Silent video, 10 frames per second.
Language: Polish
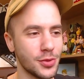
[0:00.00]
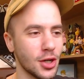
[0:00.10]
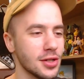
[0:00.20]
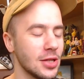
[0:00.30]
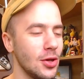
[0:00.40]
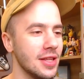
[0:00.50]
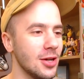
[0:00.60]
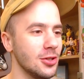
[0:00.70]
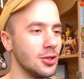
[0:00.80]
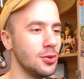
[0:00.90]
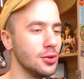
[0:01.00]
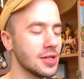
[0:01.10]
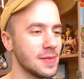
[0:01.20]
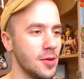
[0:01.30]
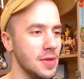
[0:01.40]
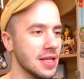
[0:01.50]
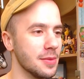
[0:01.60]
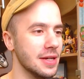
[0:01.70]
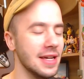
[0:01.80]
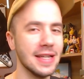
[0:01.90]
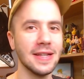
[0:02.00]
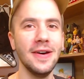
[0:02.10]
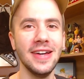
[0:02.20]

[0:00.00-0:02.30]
przechodzę do innego tytułu, to zapominam. Za,